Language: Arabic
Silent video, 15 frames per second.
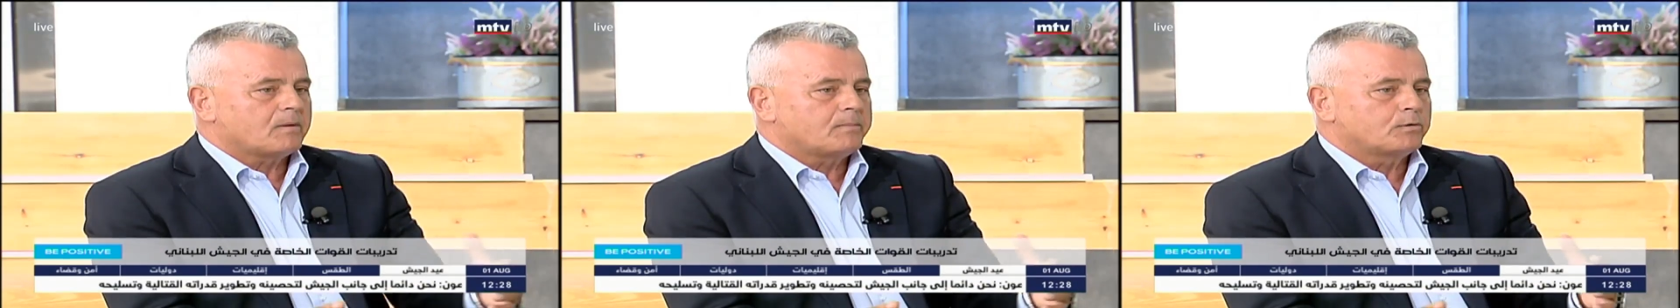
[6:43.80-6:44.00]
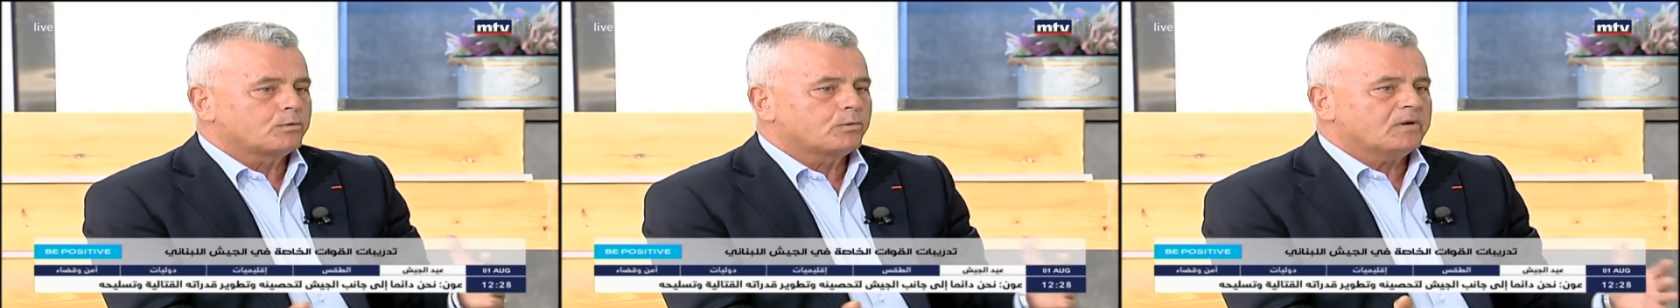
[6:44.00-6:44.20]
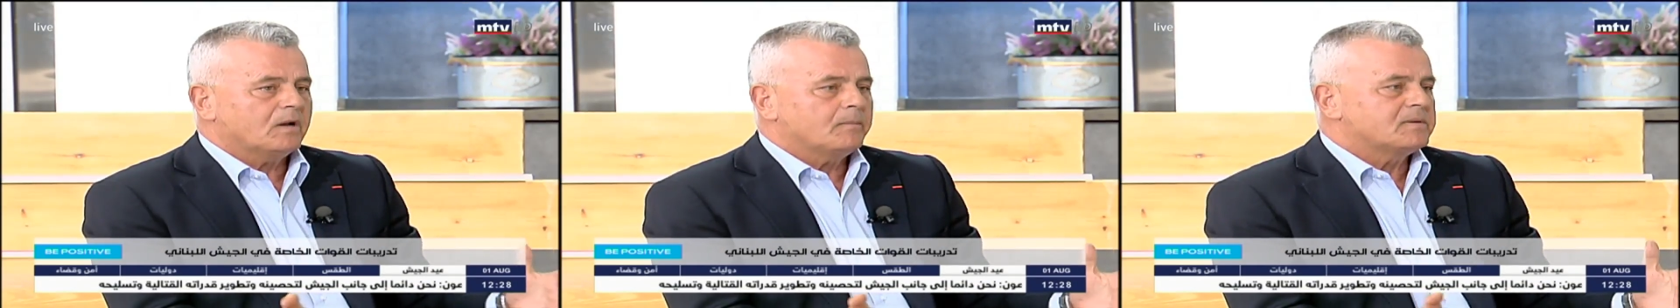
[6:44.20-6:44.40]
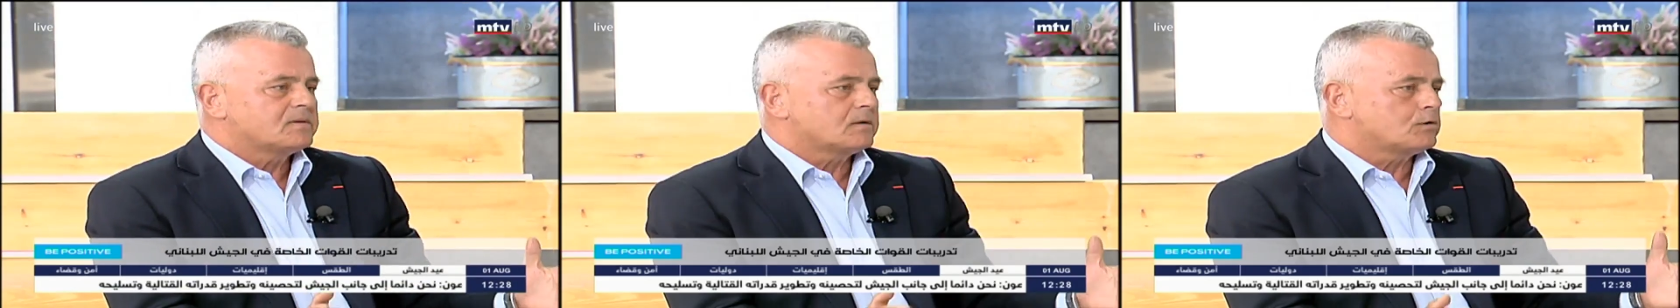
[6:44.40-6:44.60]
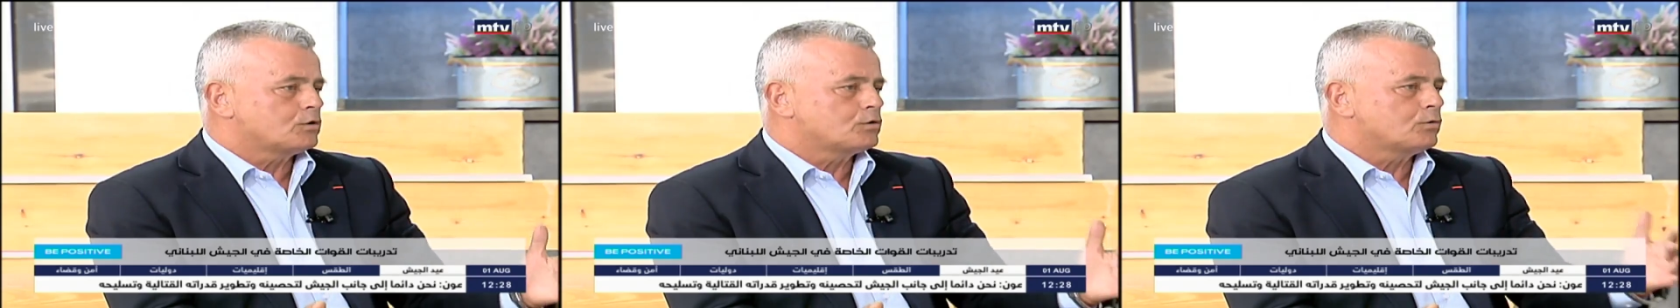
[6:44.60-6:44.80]
بده يكون عمل
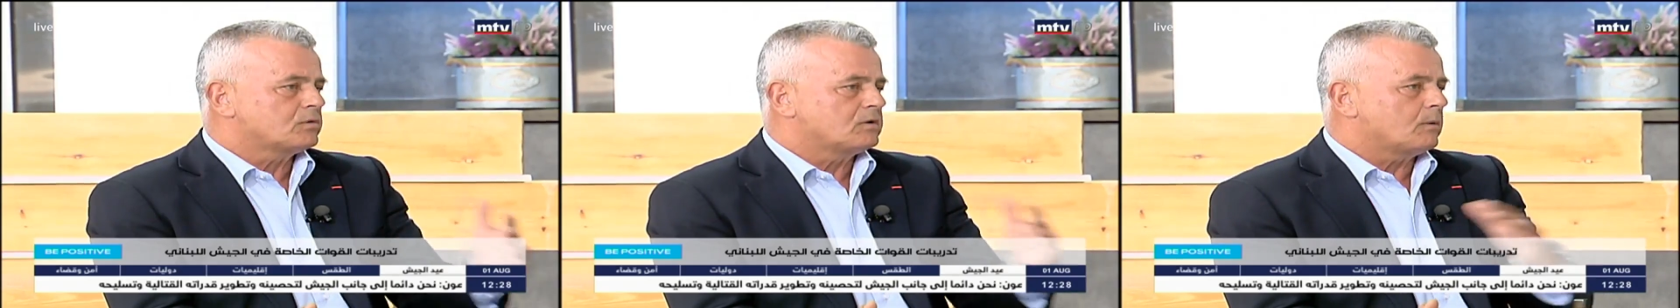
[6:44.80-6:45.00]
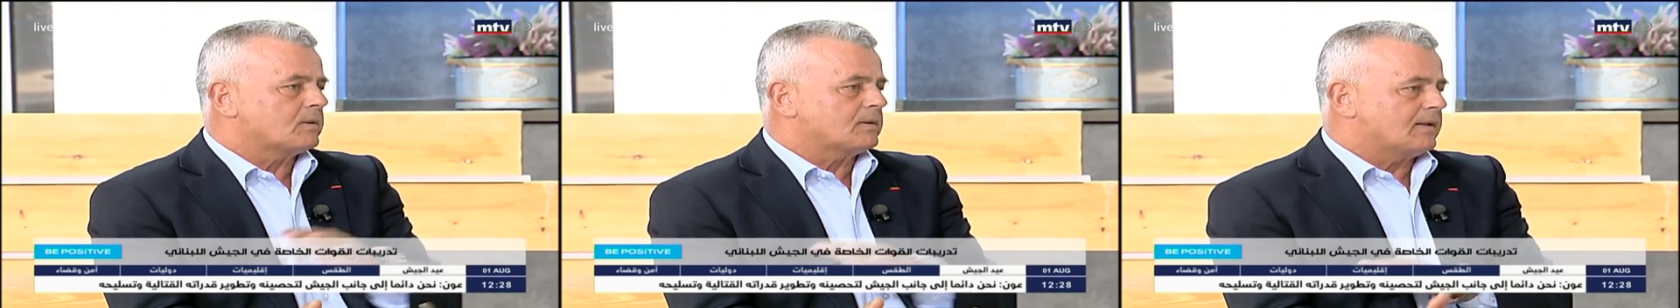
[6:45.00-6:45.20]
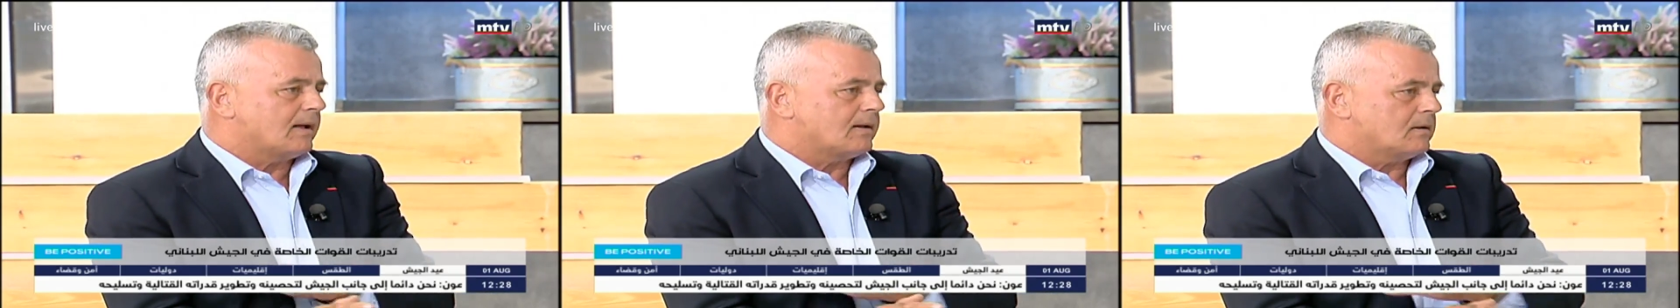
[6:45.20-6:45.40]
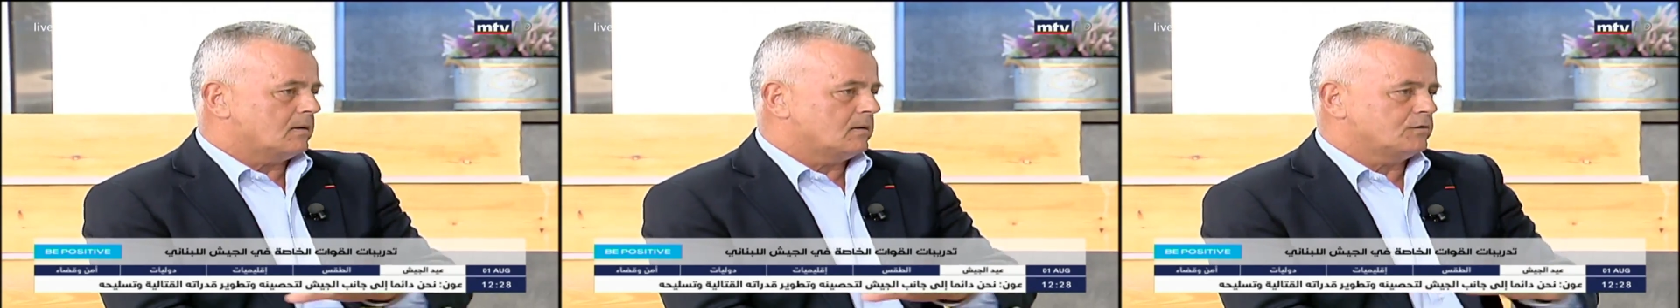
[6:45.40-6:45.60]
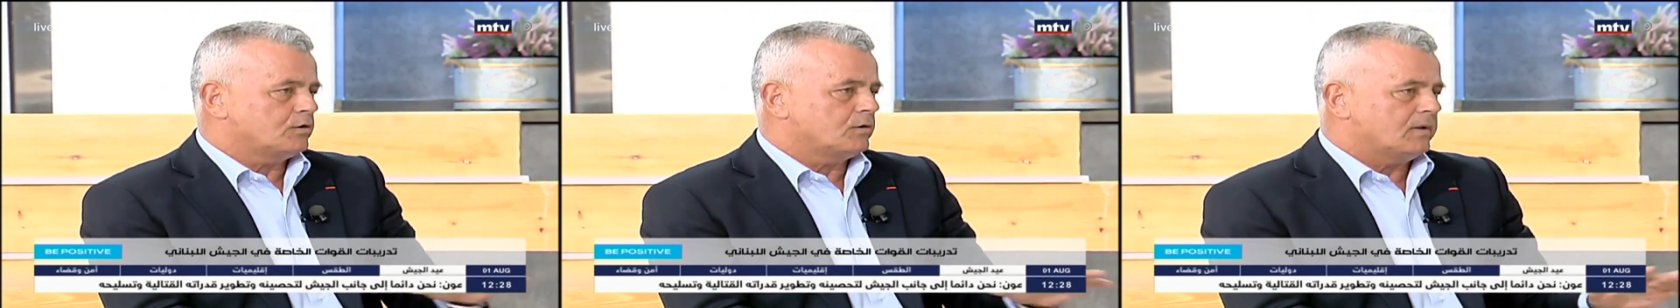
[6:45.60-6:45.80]
ست شهور دوره
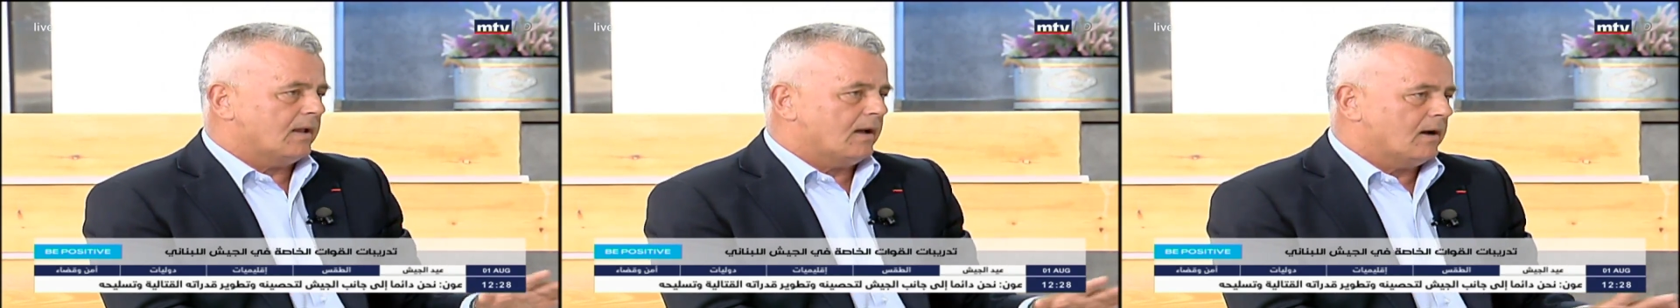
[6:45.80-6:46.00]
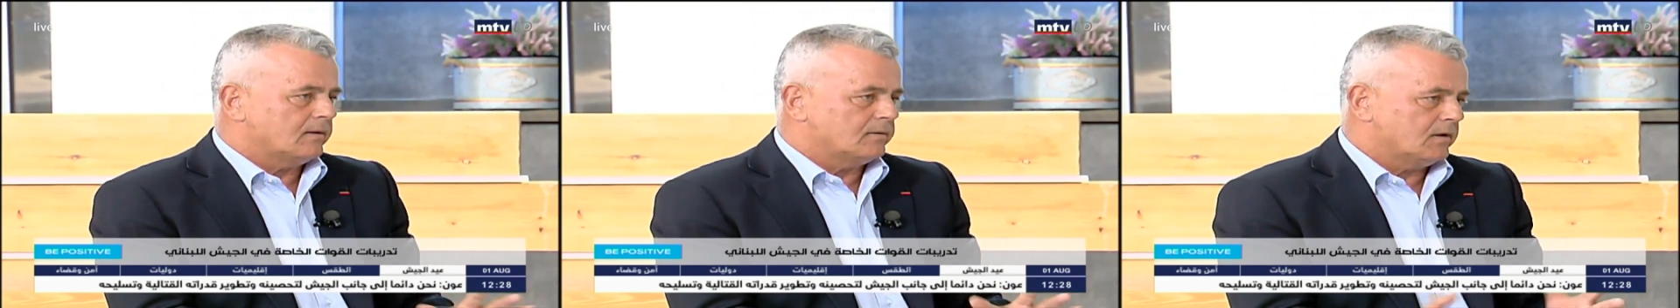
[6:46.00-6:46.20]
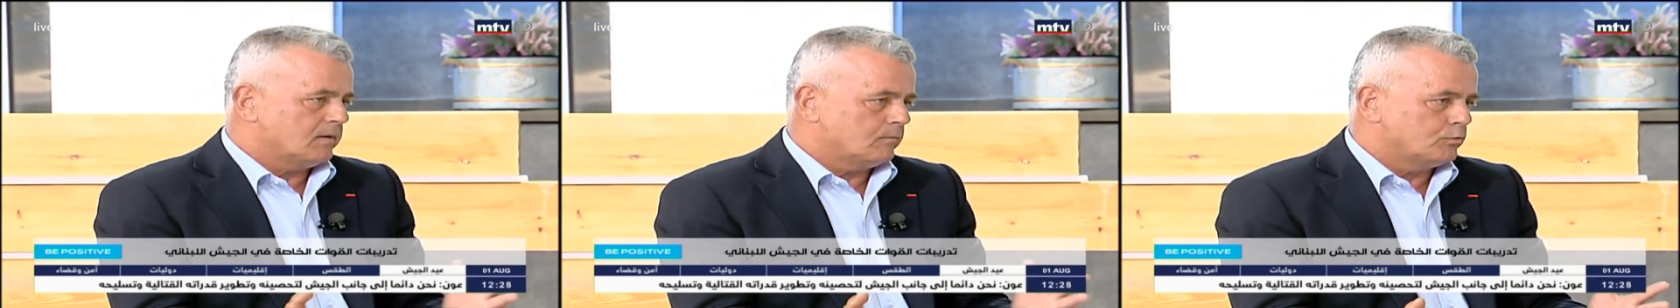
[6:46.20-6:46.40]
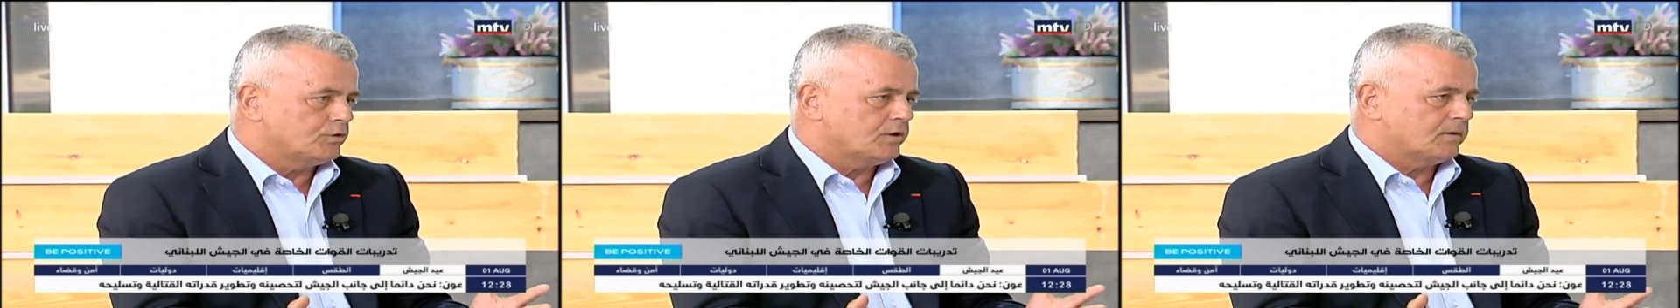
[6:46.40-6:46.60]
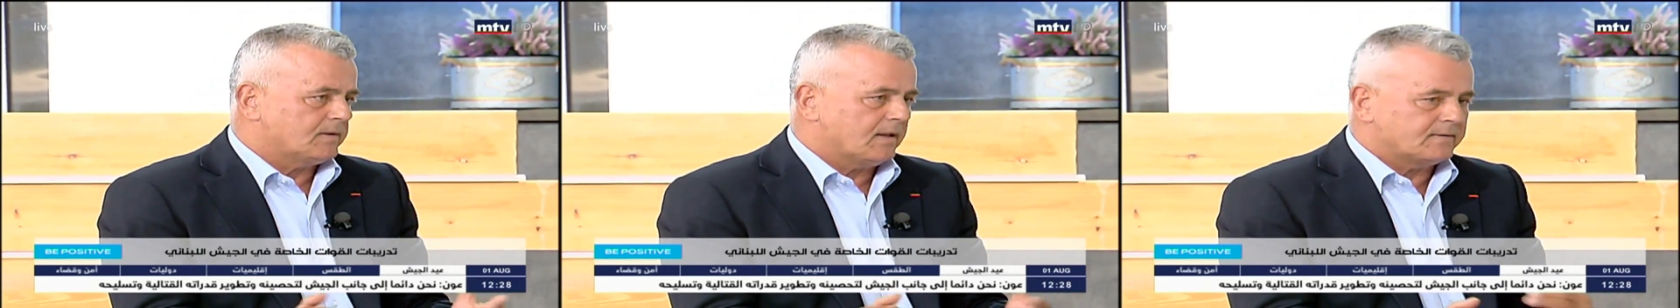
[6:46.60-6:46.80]
جندي عادي
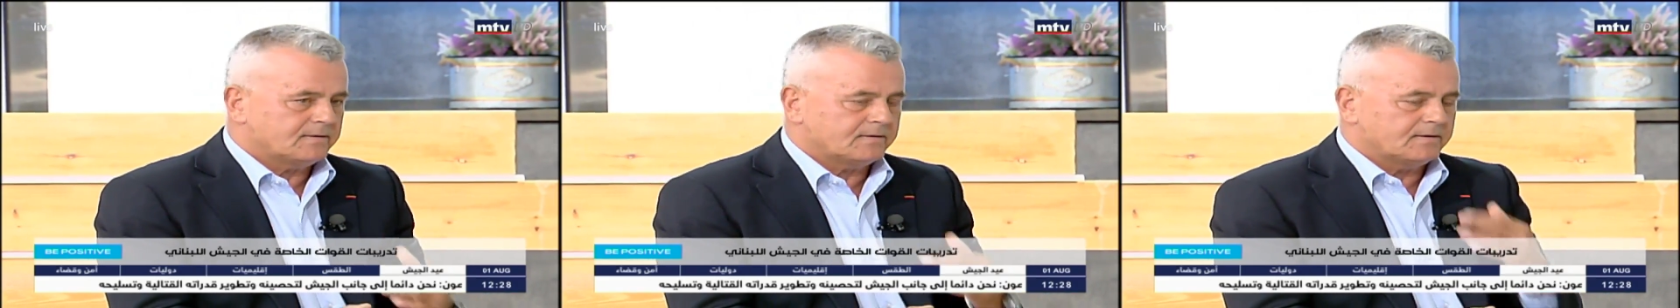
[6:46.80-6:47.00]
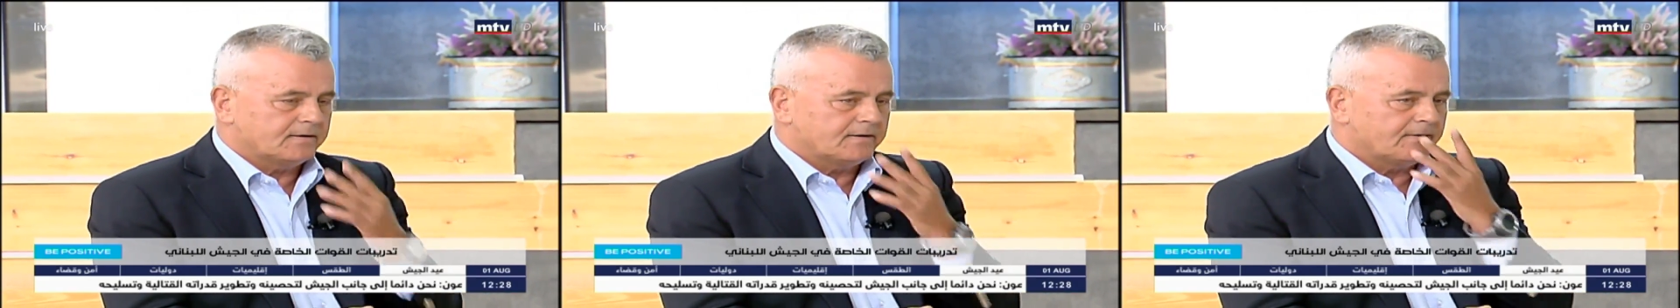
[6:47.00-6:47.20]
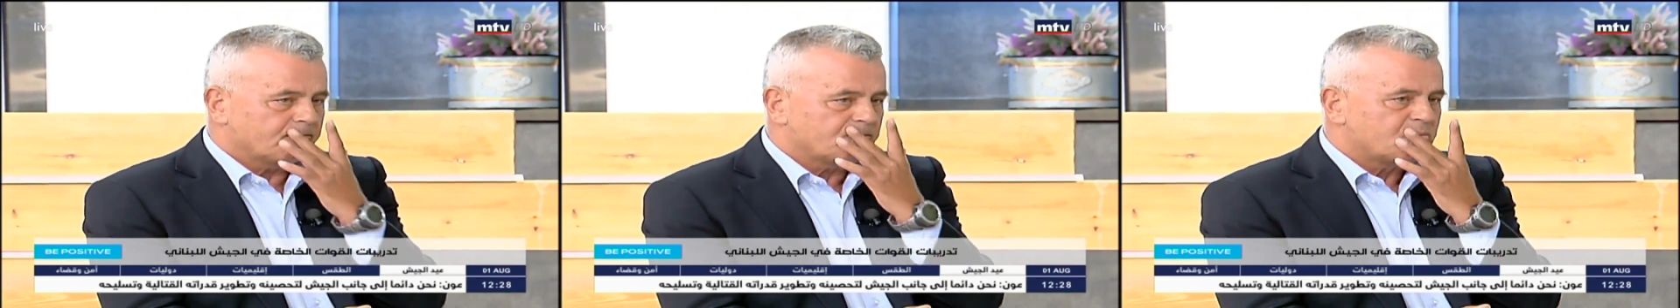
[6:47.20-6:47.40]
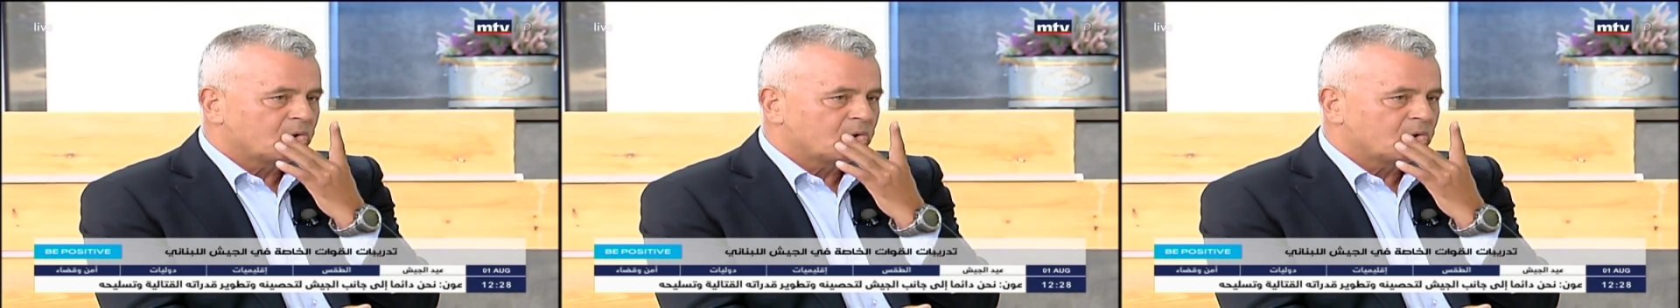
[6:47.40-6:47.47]
مشاه تاسيسيه